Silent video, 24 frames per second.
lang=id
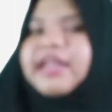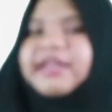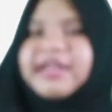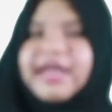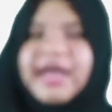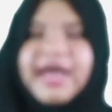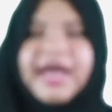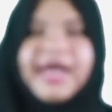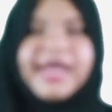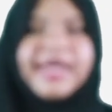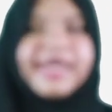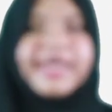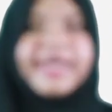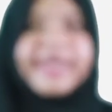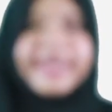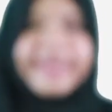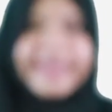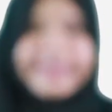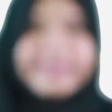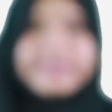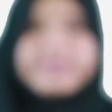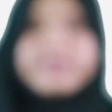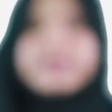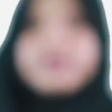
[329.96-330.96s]
ada
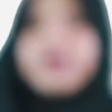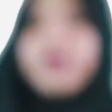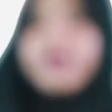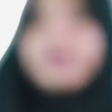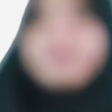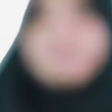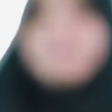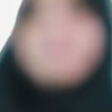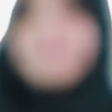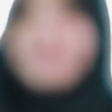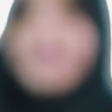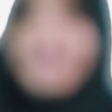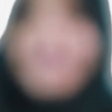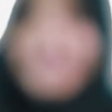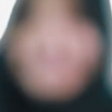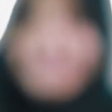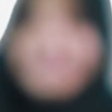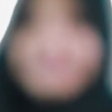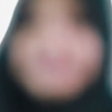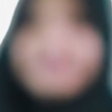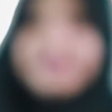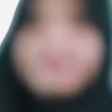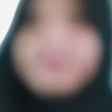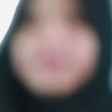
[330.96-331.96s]
it's not
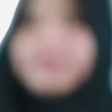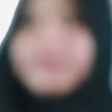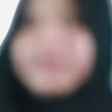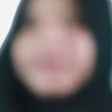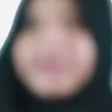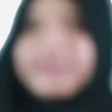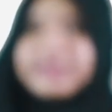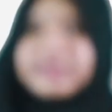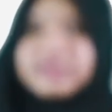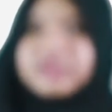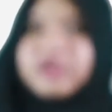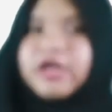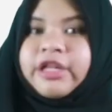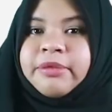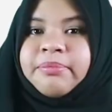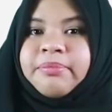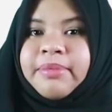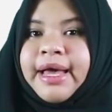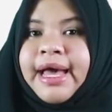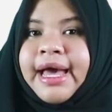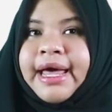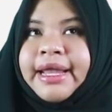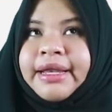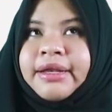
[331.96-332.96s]
bad. It's
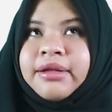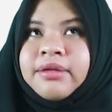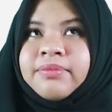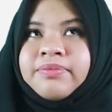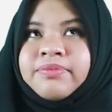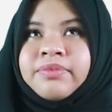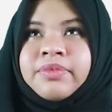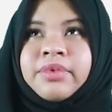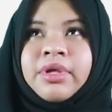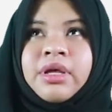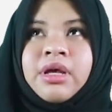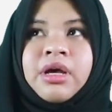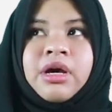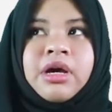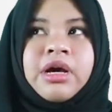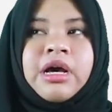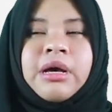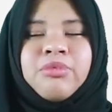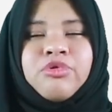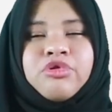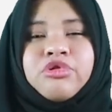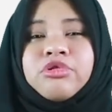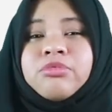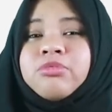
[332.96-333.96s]
not bad.
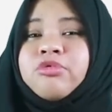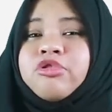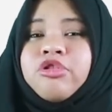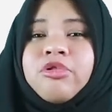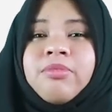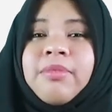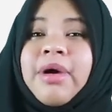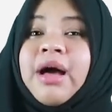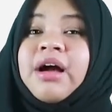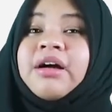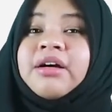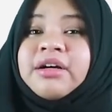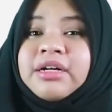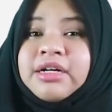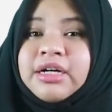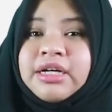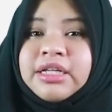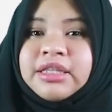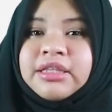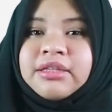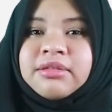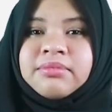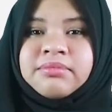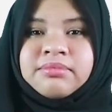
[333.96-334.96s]
Nggak buruk-buruk
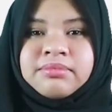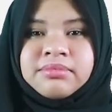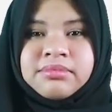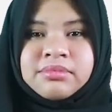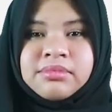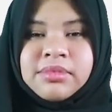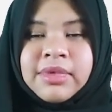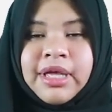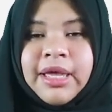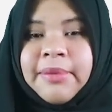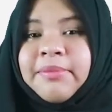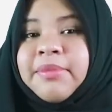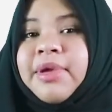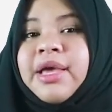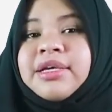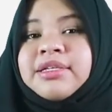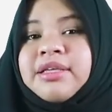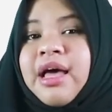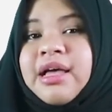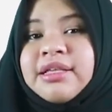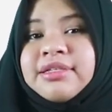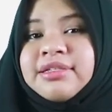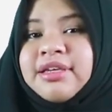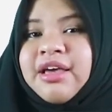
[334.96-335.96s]
banget. Kayak
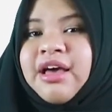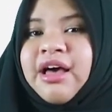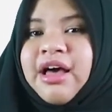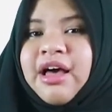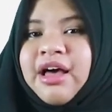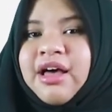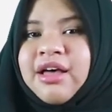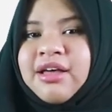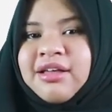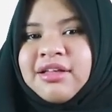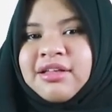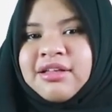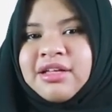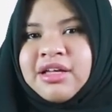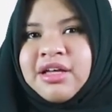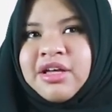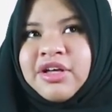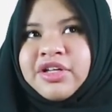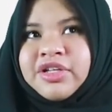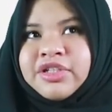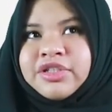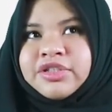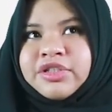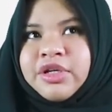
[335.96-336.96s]
biasa aja.
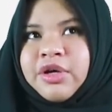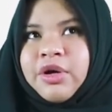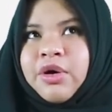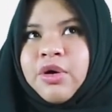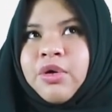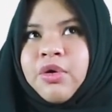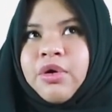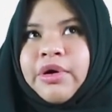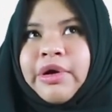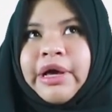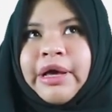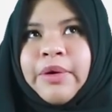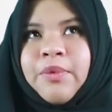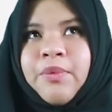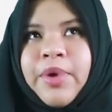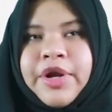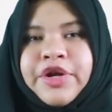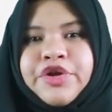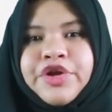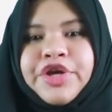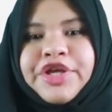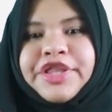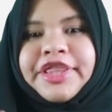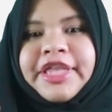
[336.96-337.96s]
So,
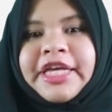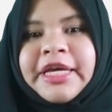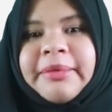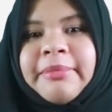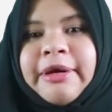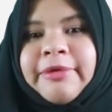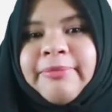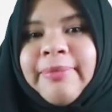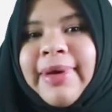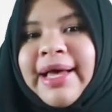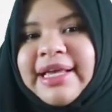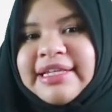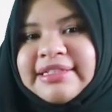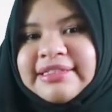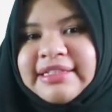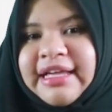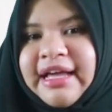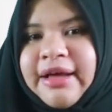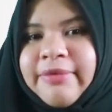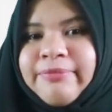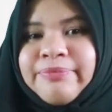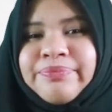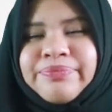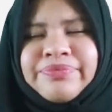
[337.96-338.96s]
what do you think about
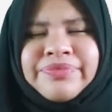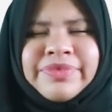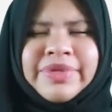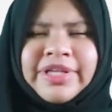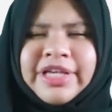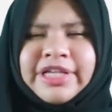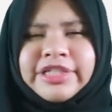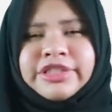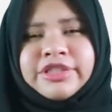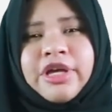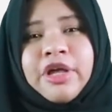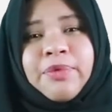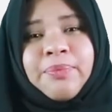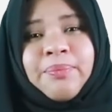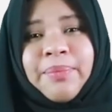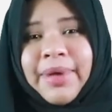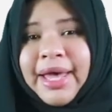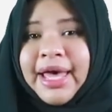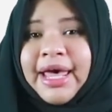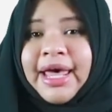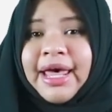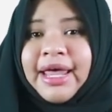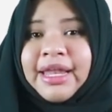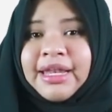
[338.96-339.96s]
pasta? It's not
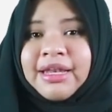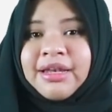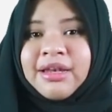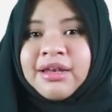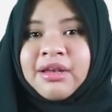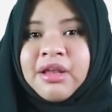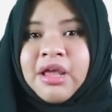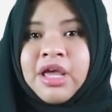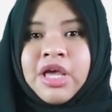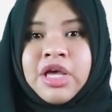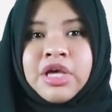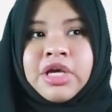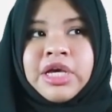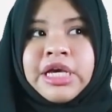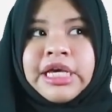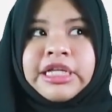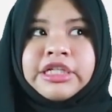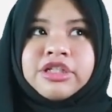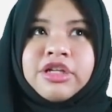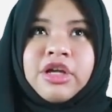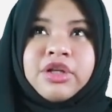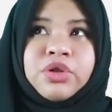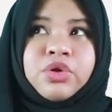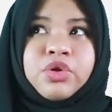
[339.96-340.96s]
bad.
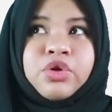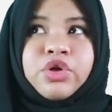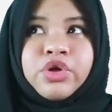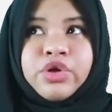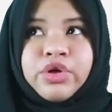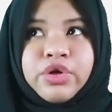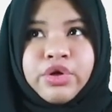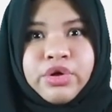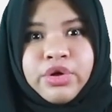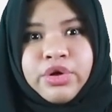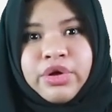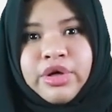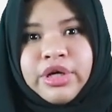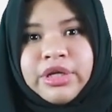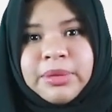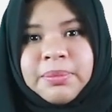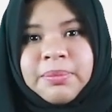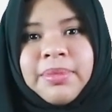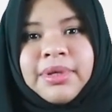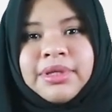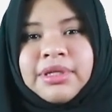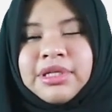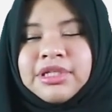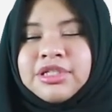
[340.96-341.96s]
It's not
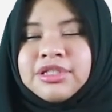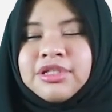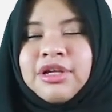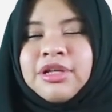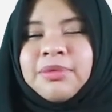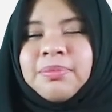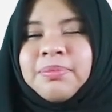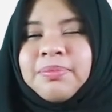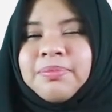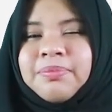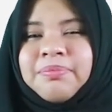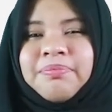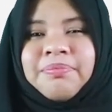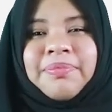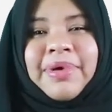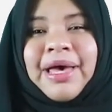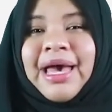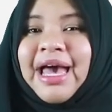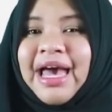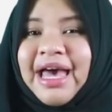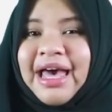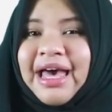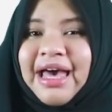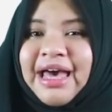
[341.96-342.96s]
good, but it's not
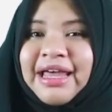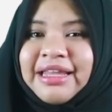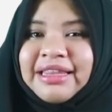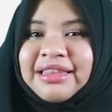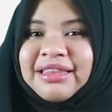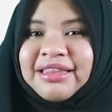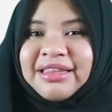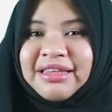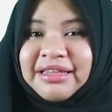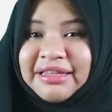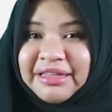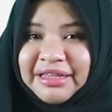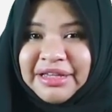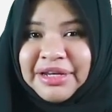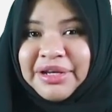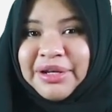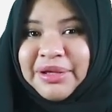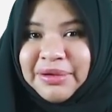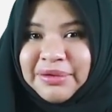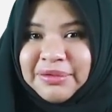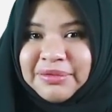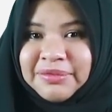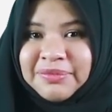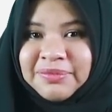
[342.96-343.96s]
bad, you
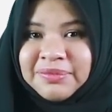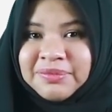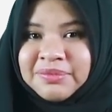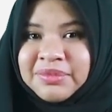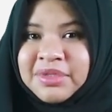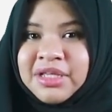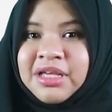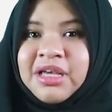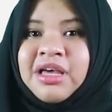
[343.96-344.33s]
know